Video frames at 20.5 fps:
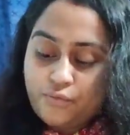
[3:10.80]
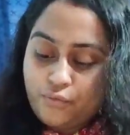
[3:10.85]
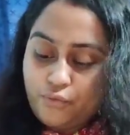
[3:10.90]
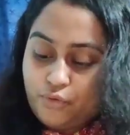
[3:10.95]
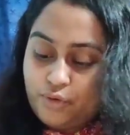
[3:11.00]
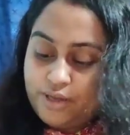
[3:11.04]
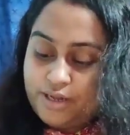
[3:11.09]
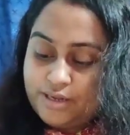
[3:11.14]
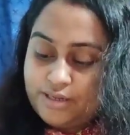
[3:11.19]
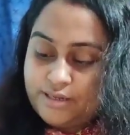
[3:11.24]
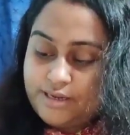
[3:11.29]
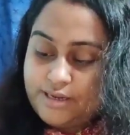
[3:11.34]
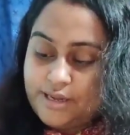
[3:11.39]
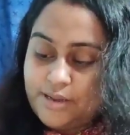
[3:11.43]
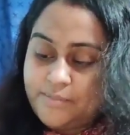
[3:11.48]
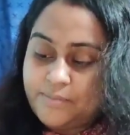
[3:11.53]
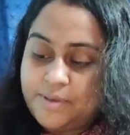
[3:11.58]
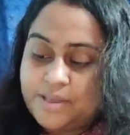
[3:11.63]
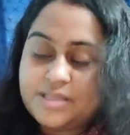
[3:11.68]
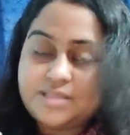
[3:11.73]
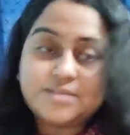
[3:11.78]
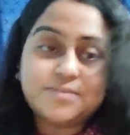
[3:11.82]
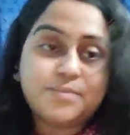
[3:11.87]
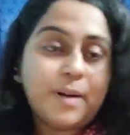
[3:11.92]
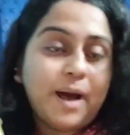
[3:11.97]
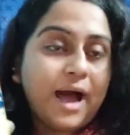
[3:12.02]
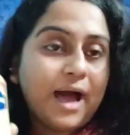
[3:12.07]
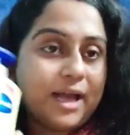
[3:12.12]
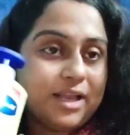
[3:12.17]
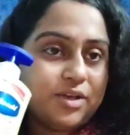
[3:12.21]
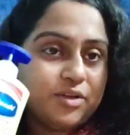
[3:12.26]
ফোর হান্ড্রেড এম এলস
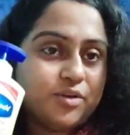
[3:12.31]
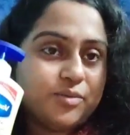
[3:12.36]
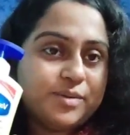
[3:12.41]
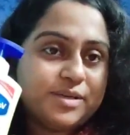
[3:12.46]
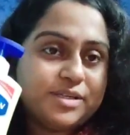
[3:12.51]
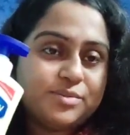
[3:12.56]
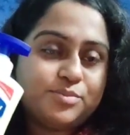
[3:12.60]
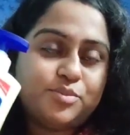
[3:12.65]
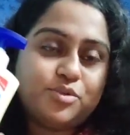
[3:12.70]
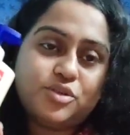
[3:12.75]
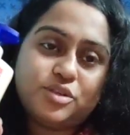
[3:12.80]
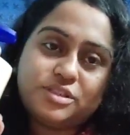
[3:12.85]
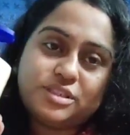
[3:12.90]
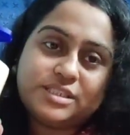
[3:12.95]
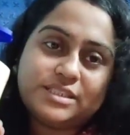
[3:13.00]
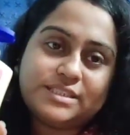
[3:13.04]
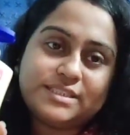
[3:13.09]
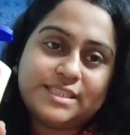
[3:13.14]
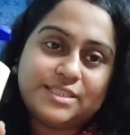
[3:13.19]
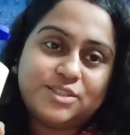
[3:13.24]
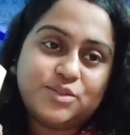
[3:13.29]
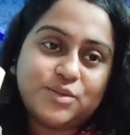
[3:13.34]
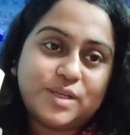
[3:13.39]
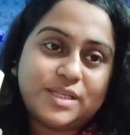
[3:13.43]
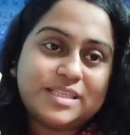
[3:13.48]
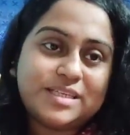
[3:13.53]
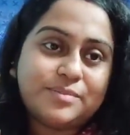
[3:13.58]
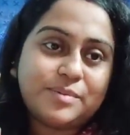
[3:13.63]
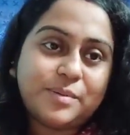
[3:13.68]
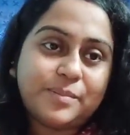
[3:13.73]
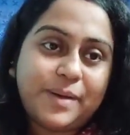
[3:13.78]
ভালো বেশ পুরো শীতটা
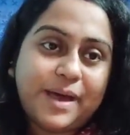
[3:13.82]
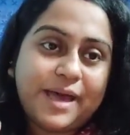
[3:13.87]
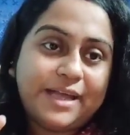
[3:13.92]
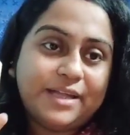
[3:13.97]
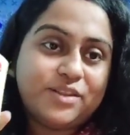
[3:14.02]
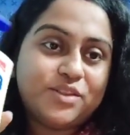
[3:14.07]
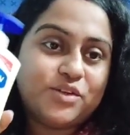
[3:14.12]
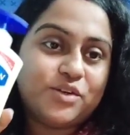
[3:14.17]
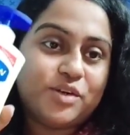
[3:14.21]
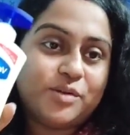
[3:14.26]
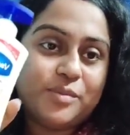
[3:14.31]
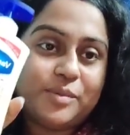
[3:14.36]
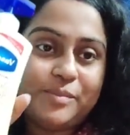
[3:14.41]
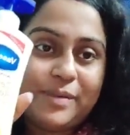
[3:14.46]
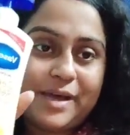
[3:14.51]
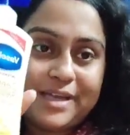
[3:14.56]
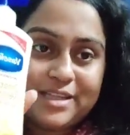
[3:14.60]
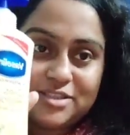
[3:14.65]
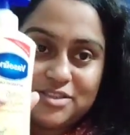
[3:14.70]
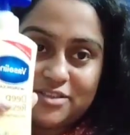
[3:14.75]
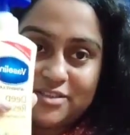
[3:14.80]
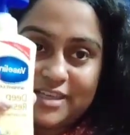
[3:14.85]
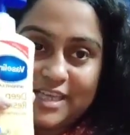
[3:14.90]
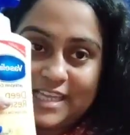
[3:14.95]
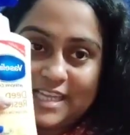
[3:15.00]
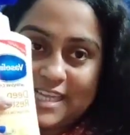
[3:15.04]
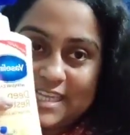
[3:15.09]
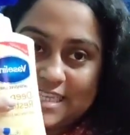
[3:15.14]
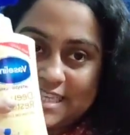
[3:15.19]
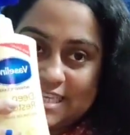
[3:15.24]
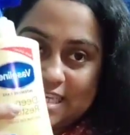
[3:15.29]
চলে যাবে মায়ের তো আমি মায়ের জন্য
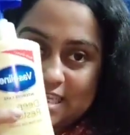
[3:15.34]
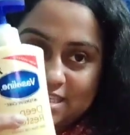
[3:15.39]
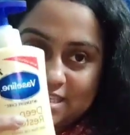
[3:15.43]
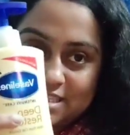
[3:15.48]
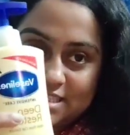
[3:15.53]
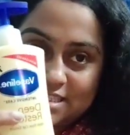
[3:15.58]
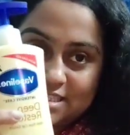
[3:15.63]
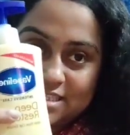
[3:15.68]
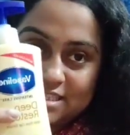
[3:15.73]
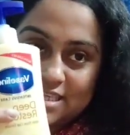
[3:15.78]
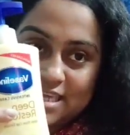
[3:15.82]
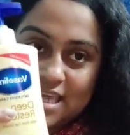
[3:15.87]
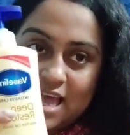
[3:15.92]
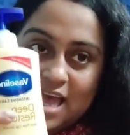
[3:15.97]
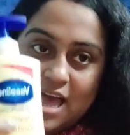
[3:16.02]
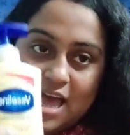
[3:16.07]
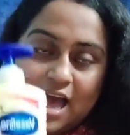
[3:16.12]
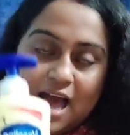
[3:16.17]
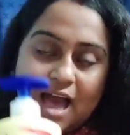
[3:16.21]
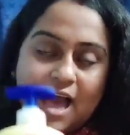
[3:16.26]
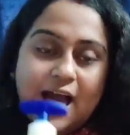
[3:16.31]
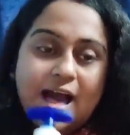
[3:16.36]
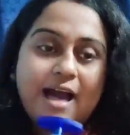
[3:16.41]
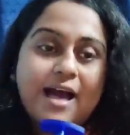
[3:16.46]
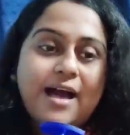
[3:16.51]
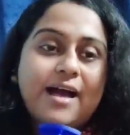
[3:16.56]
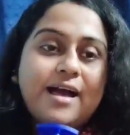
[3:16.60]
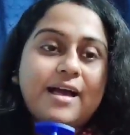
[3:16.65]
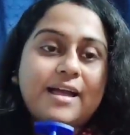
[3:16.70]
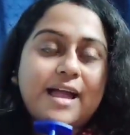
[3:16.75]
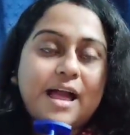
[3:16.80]
এটা নিয়ে এসেছি
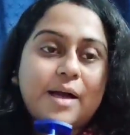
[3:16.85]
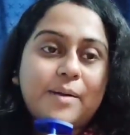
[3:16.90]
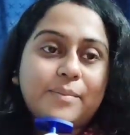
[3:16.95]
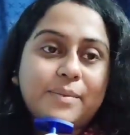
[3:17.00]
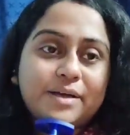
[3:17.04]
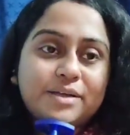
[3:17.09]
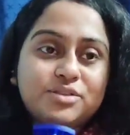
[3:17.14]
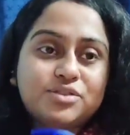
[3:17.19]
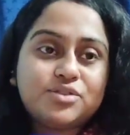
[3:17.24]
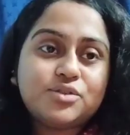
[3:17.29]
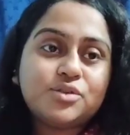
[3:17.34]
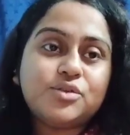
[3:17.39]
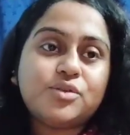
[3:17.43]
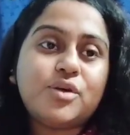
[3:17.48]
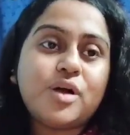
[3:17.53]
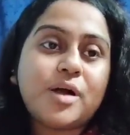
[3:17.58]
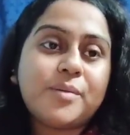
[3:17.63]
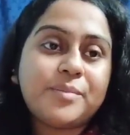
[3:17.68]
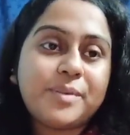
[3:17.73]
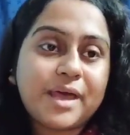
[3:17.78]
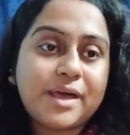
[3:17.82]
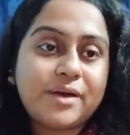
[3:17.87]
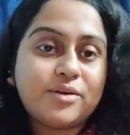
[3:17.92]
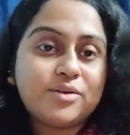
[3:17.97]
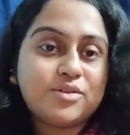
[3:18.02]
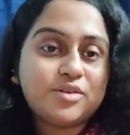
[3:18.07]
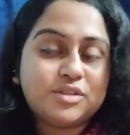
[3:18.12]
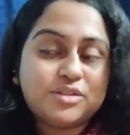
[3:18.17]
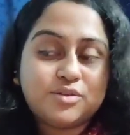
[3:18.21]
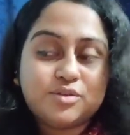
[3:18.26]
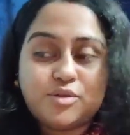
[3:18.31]
আর আমার জন্য আমি
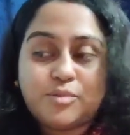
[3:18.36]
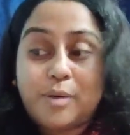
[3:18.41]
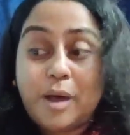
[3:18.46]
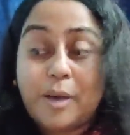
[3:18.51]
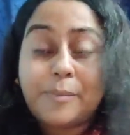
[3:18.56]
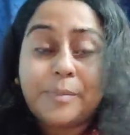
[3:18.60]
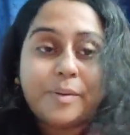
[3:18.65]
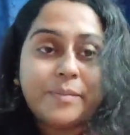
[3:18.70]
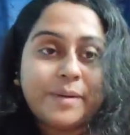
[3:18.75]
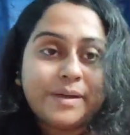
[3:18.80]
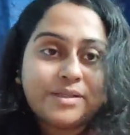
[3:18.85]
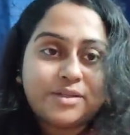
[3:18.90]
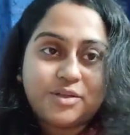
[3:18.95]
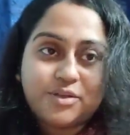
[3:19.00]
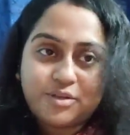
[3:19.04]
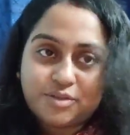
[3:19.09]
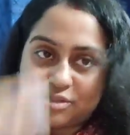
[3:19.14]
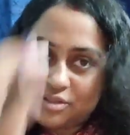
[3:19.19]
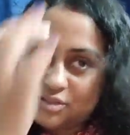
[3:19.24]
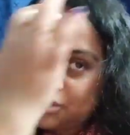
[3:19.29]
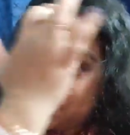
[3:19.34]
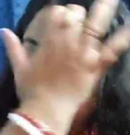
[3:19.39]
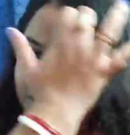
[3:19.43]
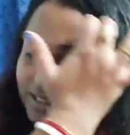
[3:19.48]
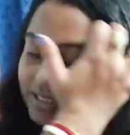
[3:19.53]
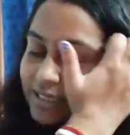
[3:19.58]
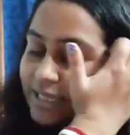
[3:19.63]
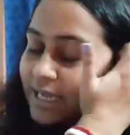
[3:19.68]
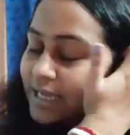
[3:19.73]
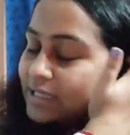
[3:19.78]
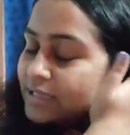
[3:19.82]
এখন তো যেহেতু বাপের বাড়িতে রয়েছে তো
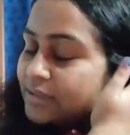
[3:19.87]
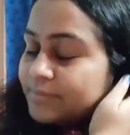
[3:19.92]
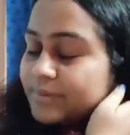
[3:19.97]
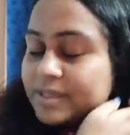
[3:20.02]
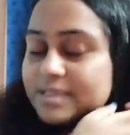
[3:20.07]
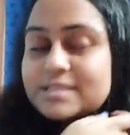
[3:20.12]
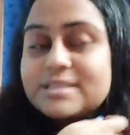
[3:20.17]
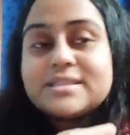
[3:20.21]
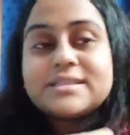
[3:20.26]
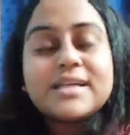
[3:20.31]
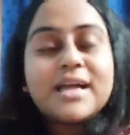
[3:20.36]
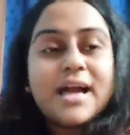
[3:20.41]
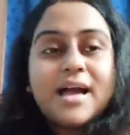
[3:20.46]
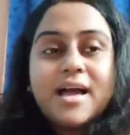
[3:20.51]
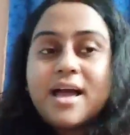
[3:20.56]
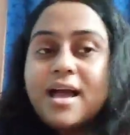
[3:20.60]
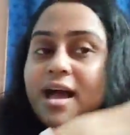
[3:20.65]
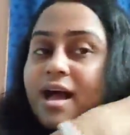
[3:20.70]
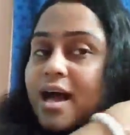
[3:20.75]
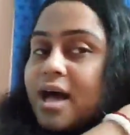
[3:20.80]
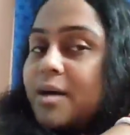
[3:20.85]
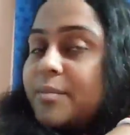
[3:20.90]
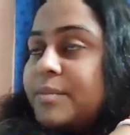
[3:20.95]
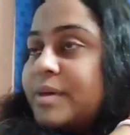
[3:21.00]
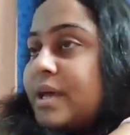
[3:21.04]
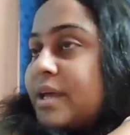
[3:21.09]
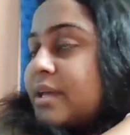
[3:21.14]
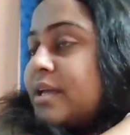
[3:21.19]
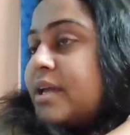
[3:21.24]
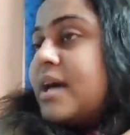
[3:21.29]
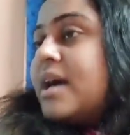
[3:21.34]
সেটা দেখাতে পারছি না
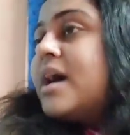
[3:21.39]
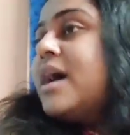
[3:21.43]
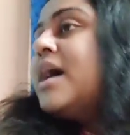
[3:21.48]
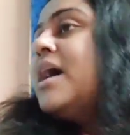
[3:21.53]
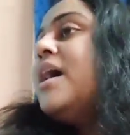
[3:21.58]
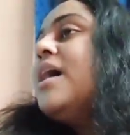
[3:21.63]
আমি একটা